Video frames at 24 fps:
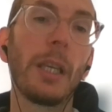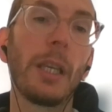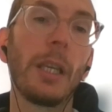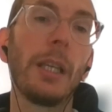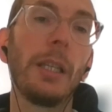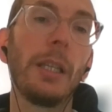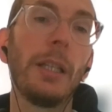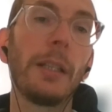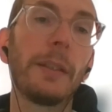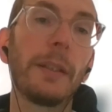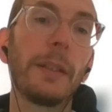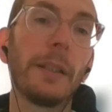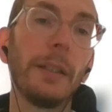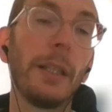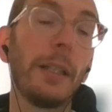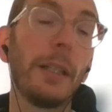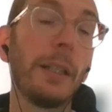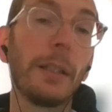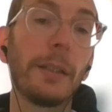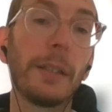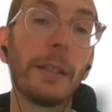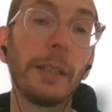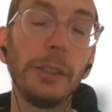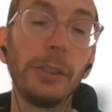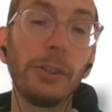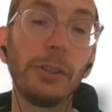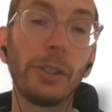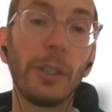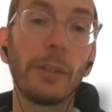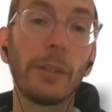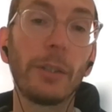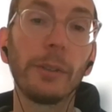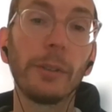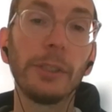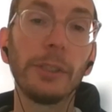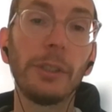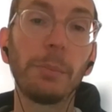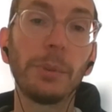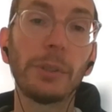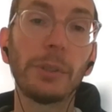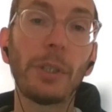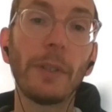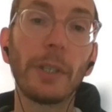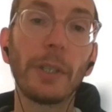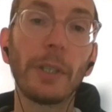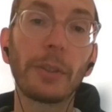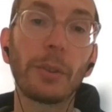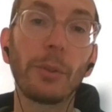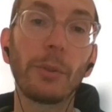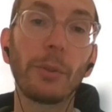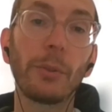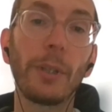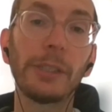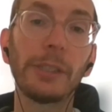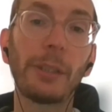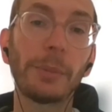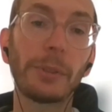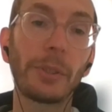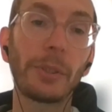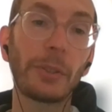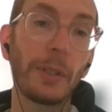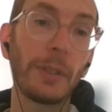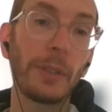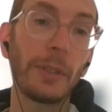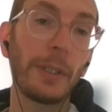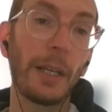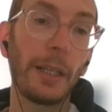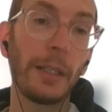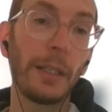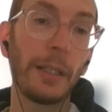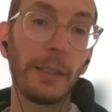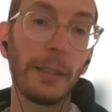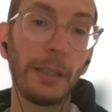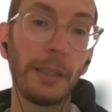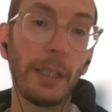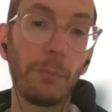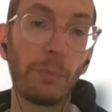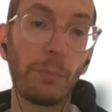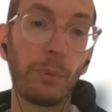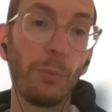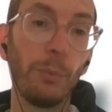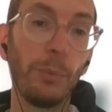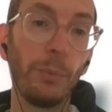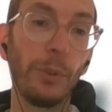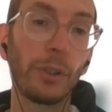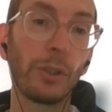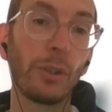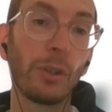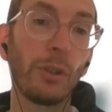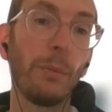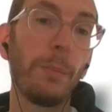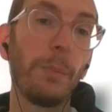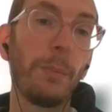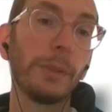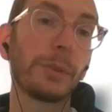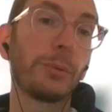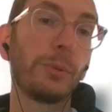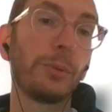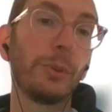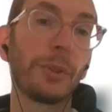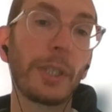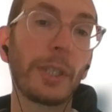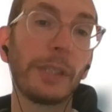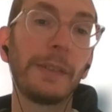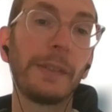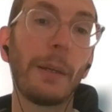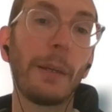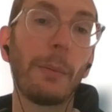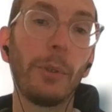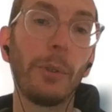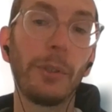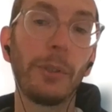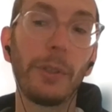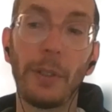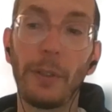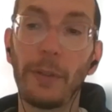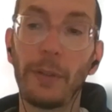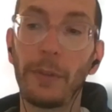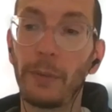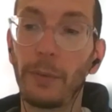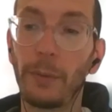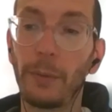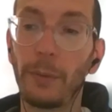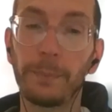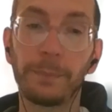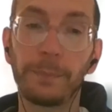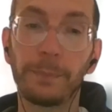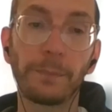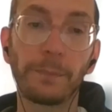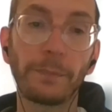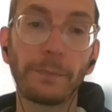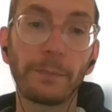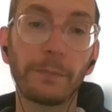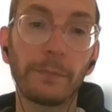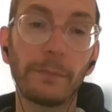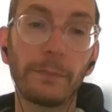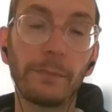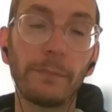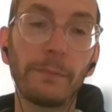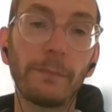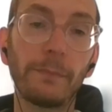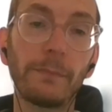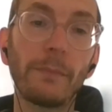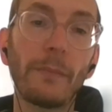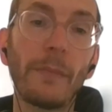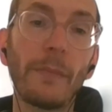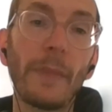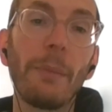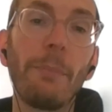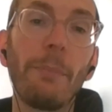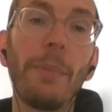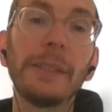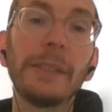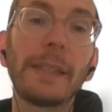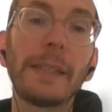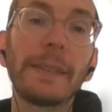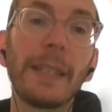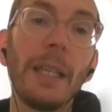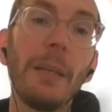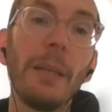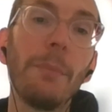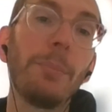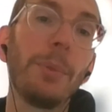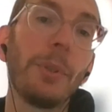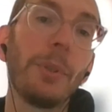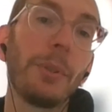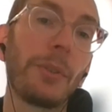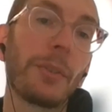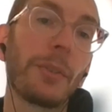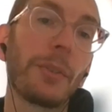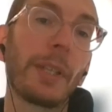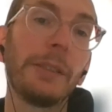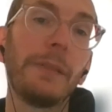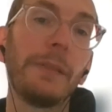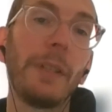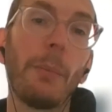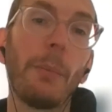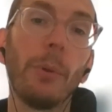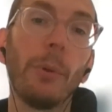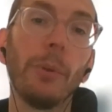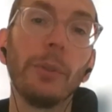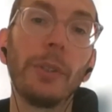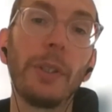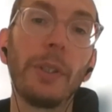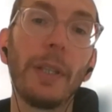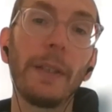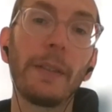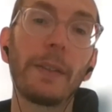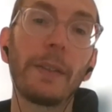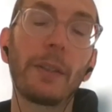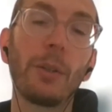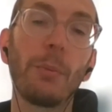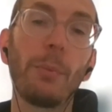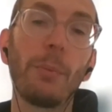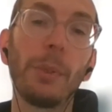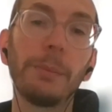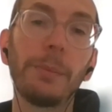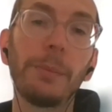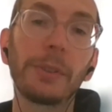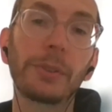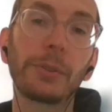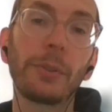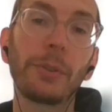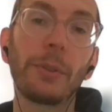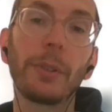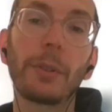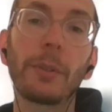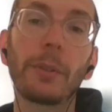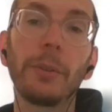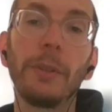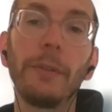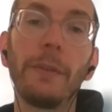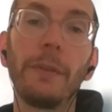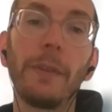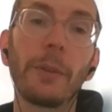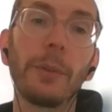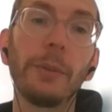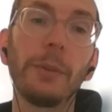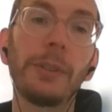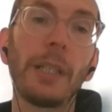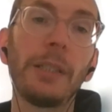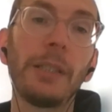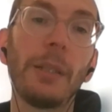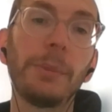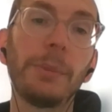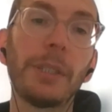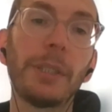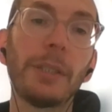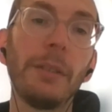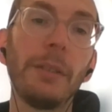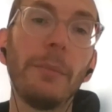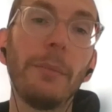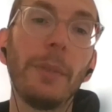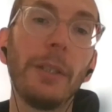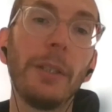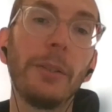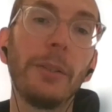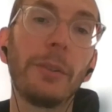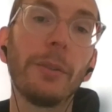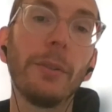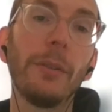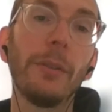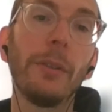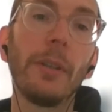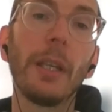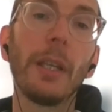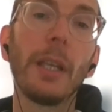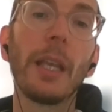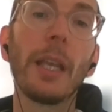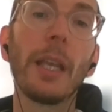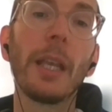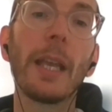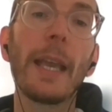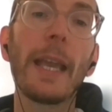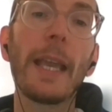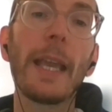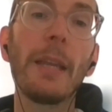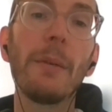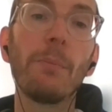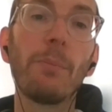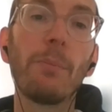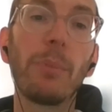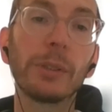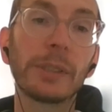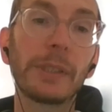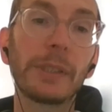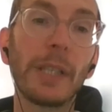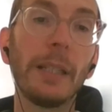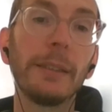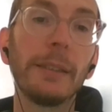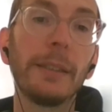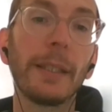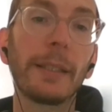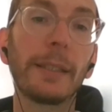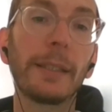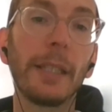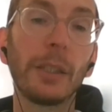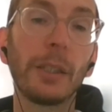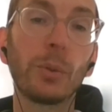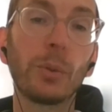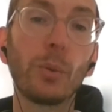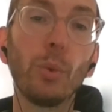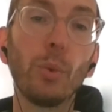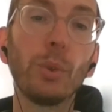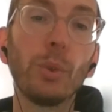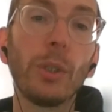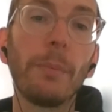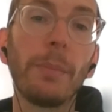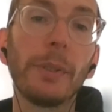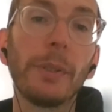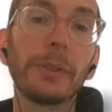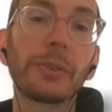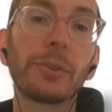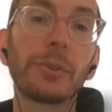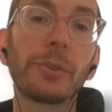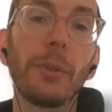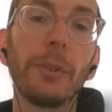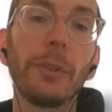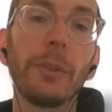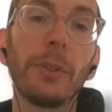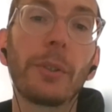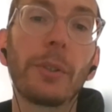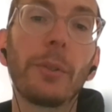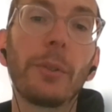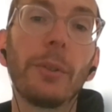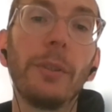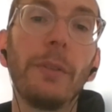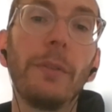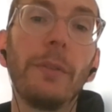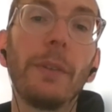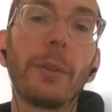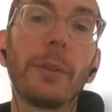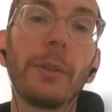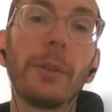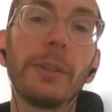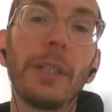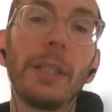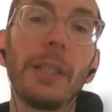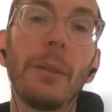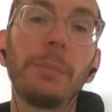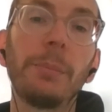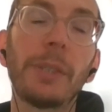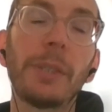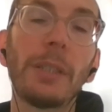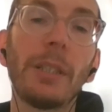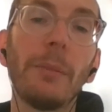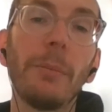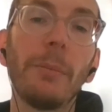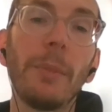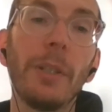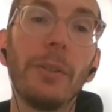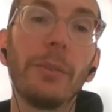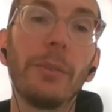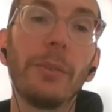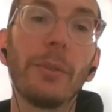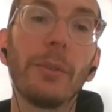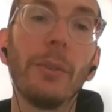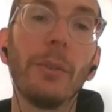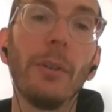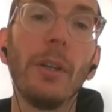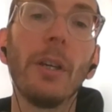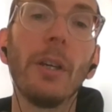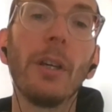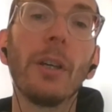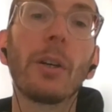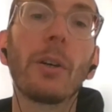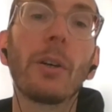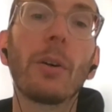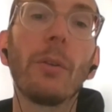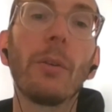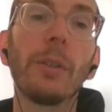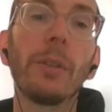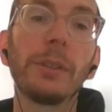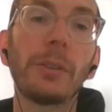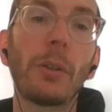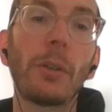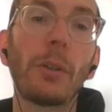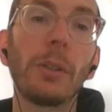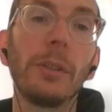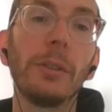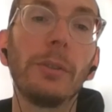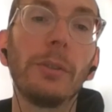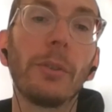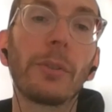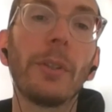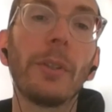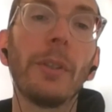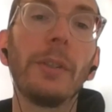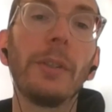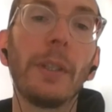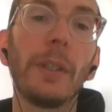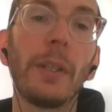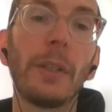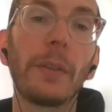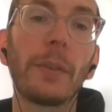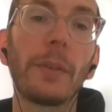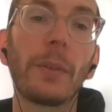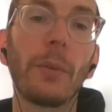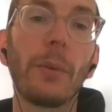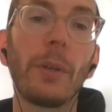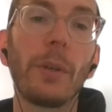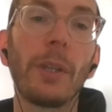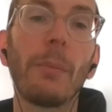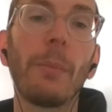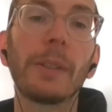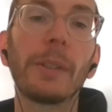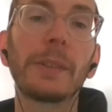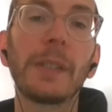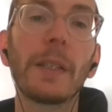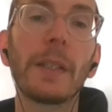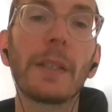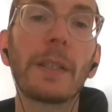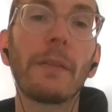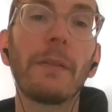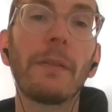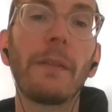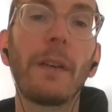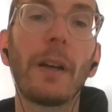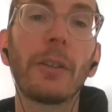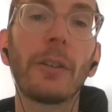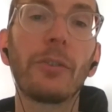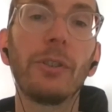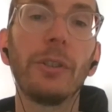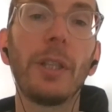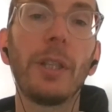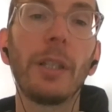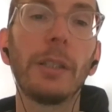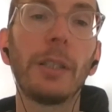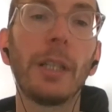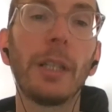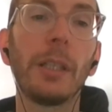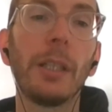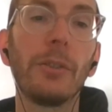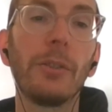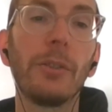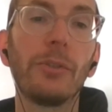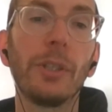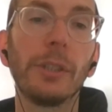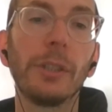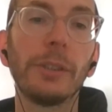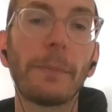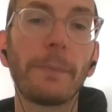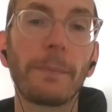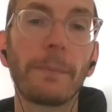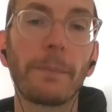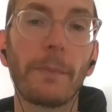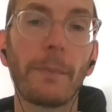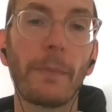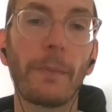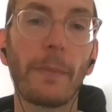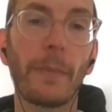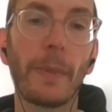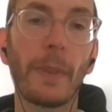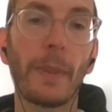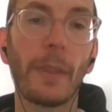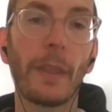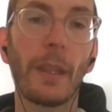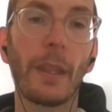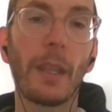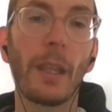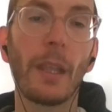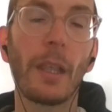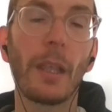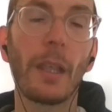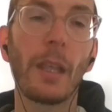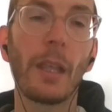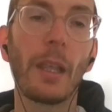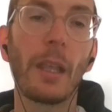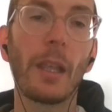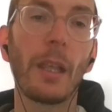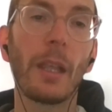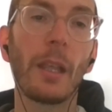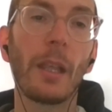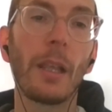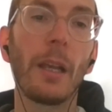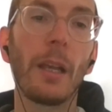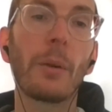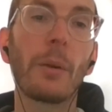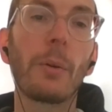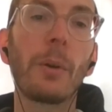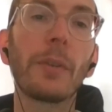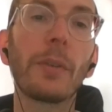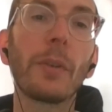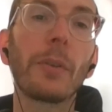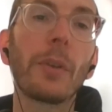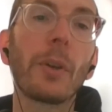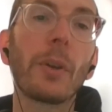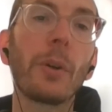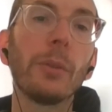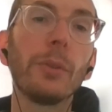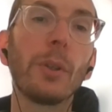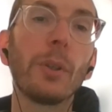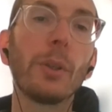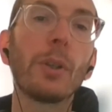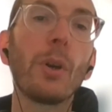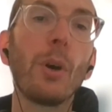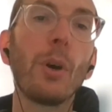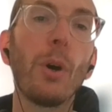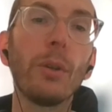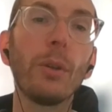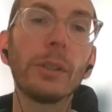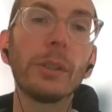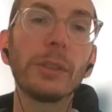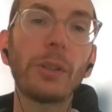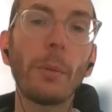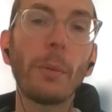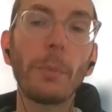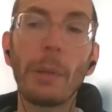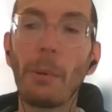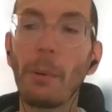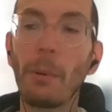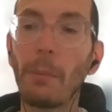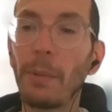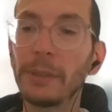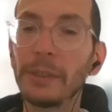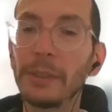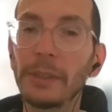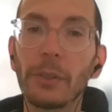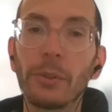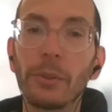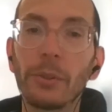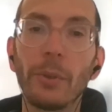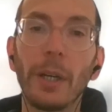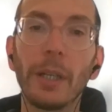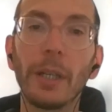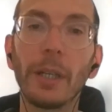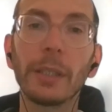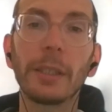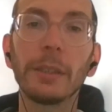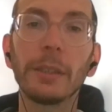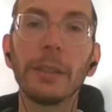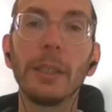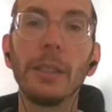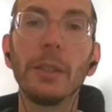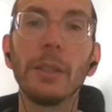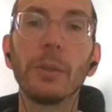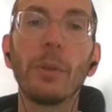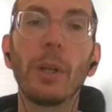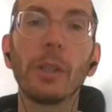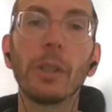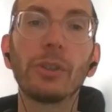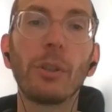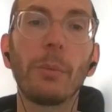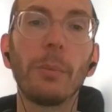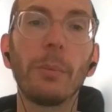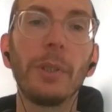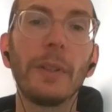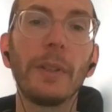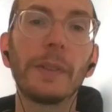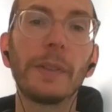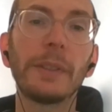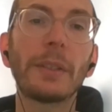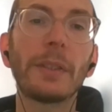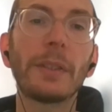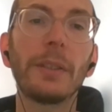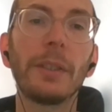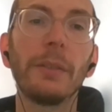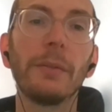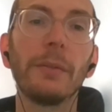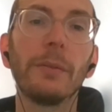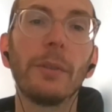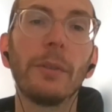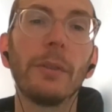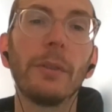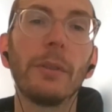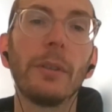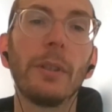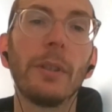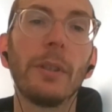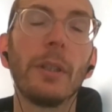le lettrici e lettori di prova sono dei rappresentanti del pubblico per cui scriviamo il testo. Per esempio, se scriviamo un testo per persone con difficoltà di apprendimento, è importante che alcune persone con difficoltà di apprendimento controllino se il testo è abbastanza facile da leggere. A questo secondo incontro abbiamo parlato anche del linguaggio amministrativo,